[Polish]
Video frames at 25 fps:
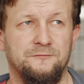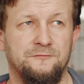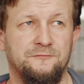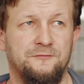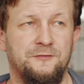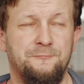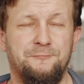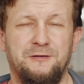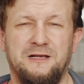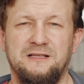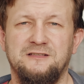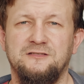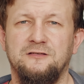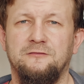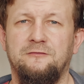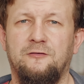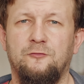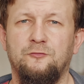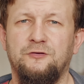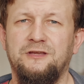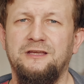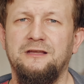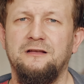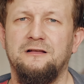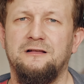
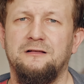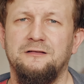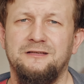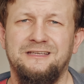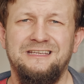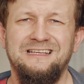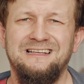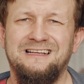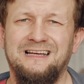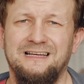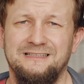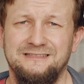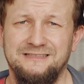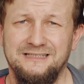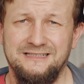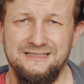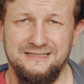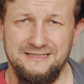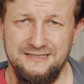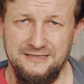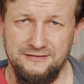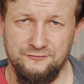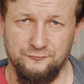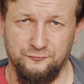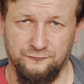wypracował kil, kilka
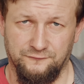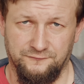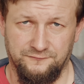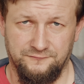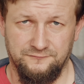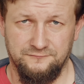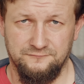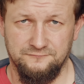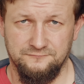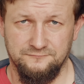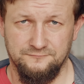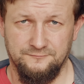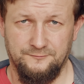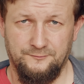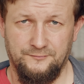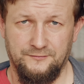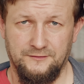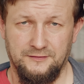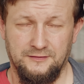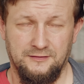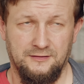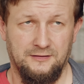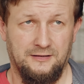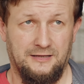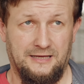dekretów
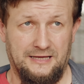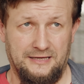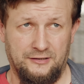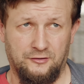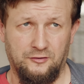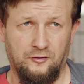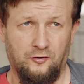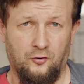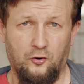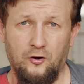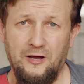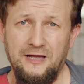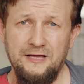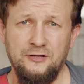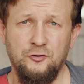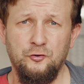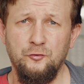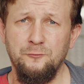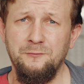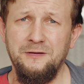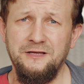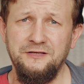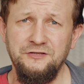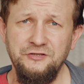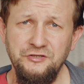o
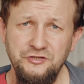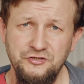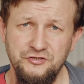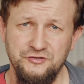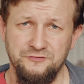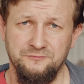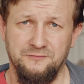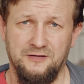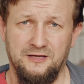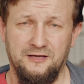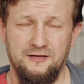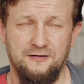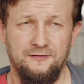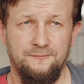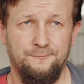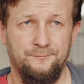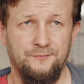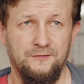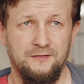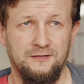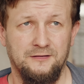ekumenizmie